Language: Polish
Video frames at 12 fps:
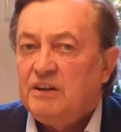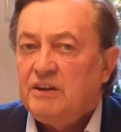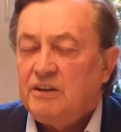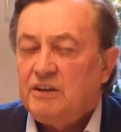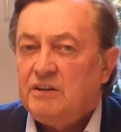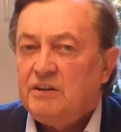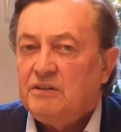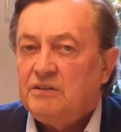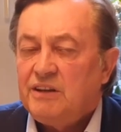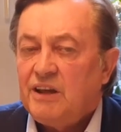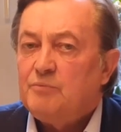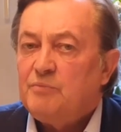i
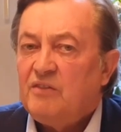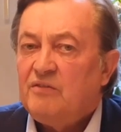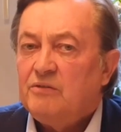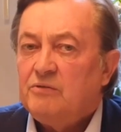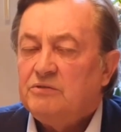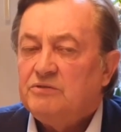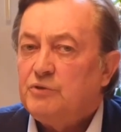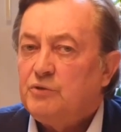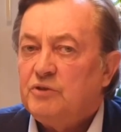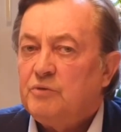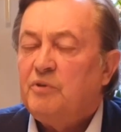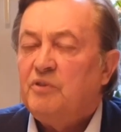Jan Paweł II
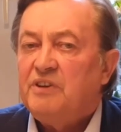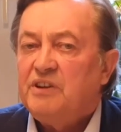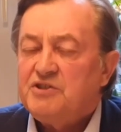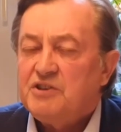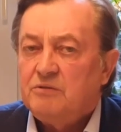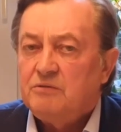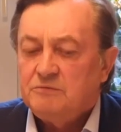powiedział: